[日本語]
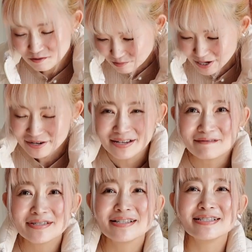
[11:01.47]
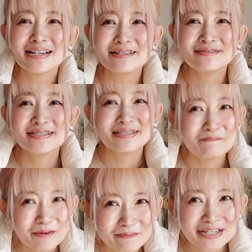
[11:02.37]
このバッグに合わせて茶色にして
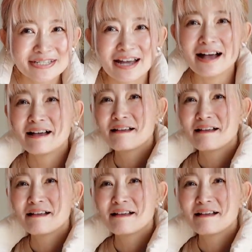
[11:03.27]
みました。